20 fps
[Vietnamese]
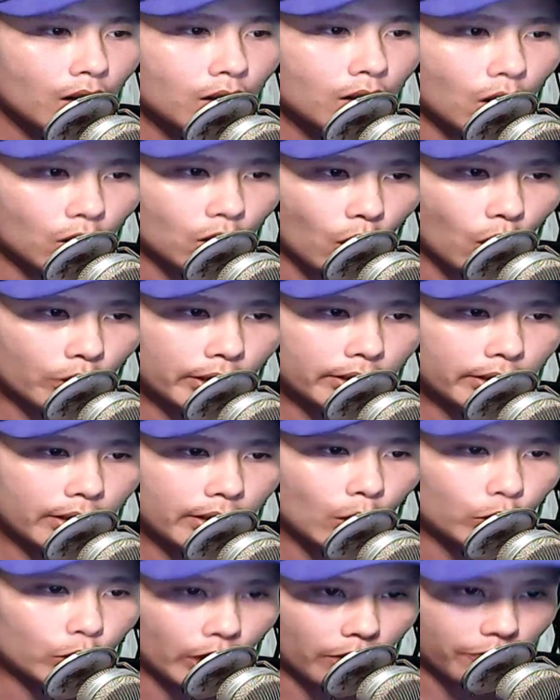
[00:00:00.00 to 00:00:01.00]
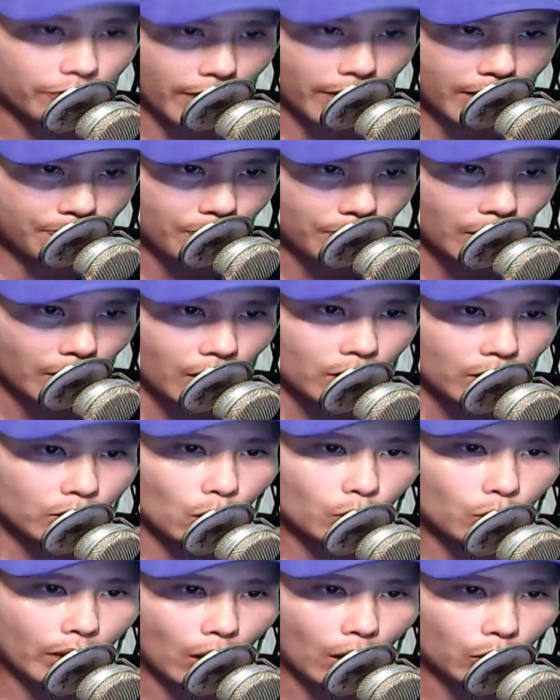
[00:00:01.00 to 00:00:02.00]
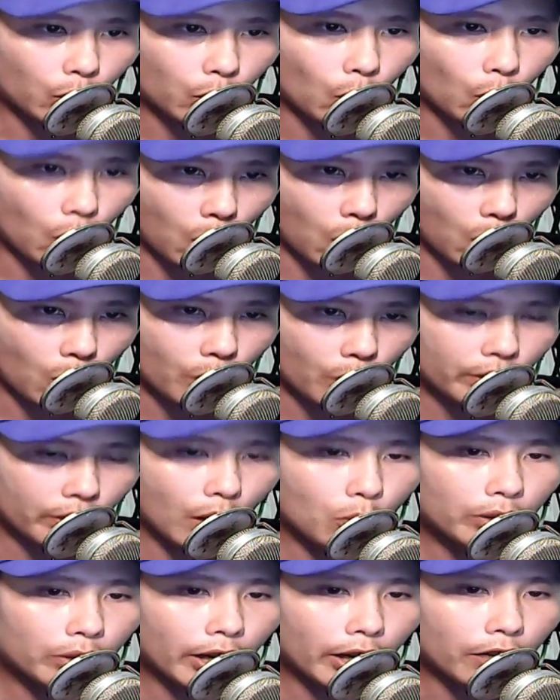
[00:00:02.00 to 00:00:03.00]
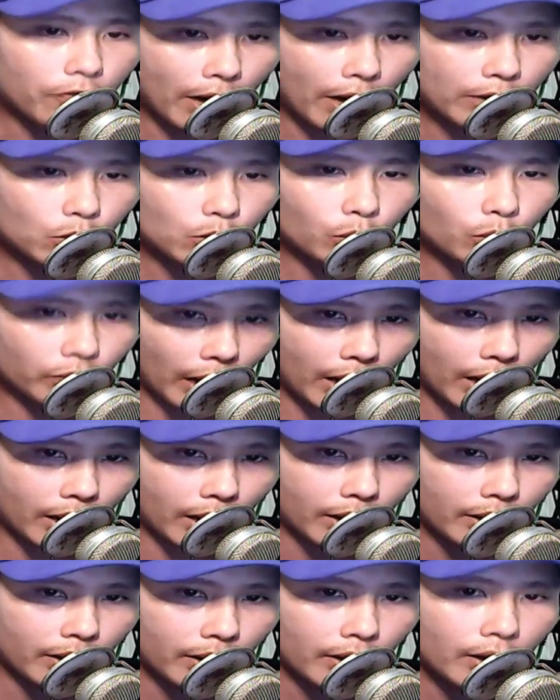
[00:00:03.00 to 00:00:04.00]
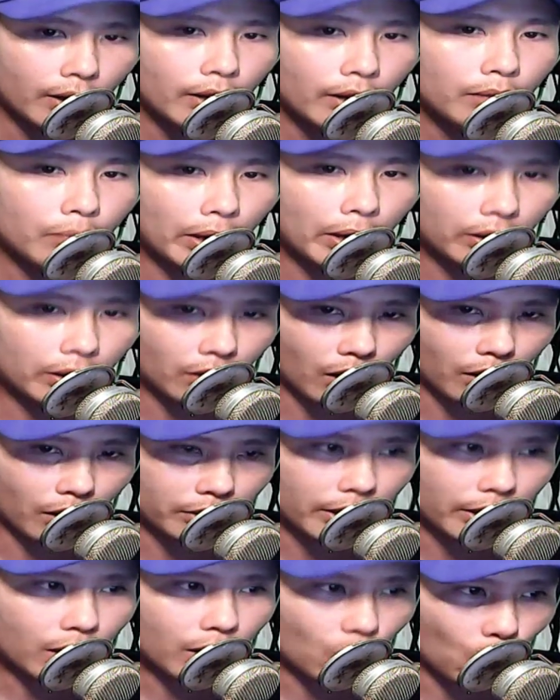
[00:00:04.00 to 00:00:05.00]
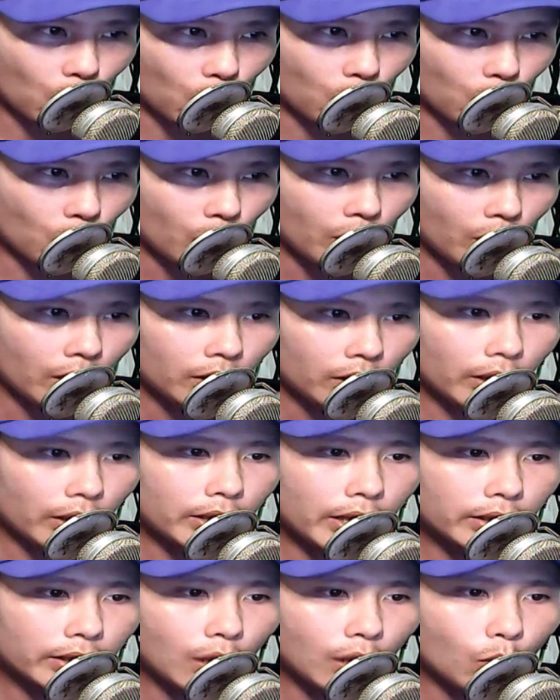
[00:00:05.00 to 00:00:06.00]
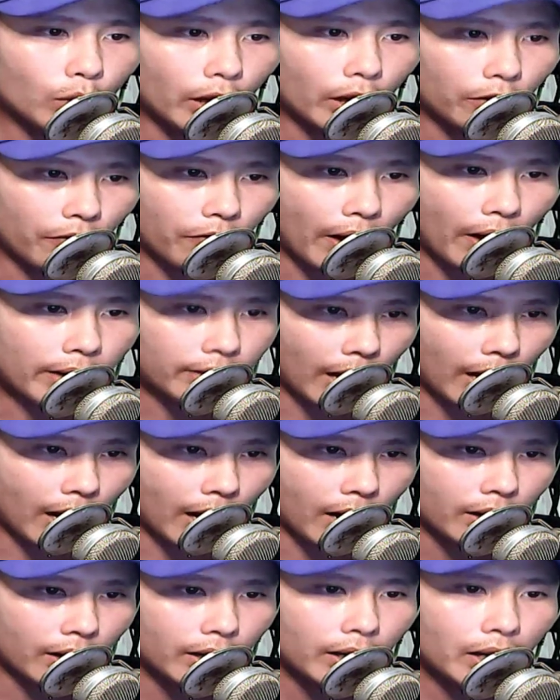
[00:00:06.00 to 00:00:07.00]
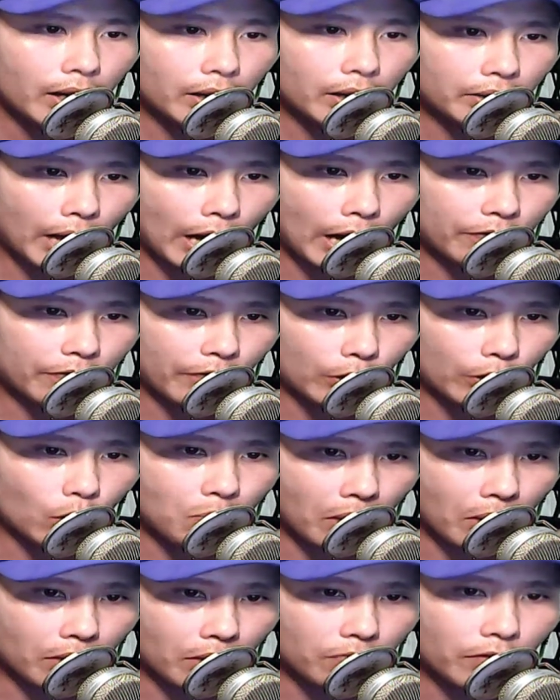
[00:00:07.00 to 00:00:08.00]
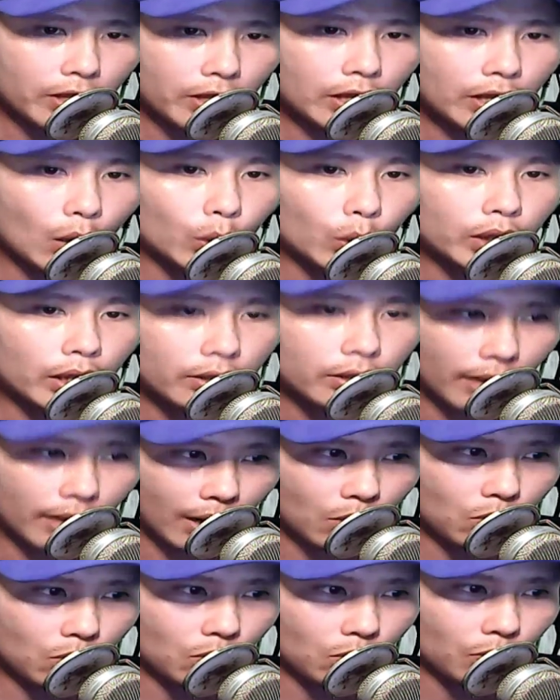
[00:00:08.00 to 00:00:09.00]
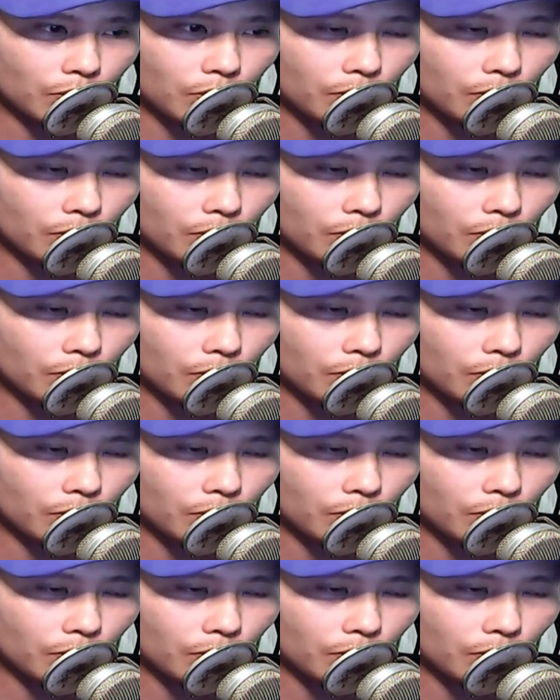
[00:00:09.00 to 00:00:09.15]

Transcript: còn có rất nhiều trận pháp dùng để thủ hộ đông kỳ phái chúng ta bình thường sẽ đủ thế nhưng đông kỳ phái ta hiện tại phải đối mặt với kiểu trần giáo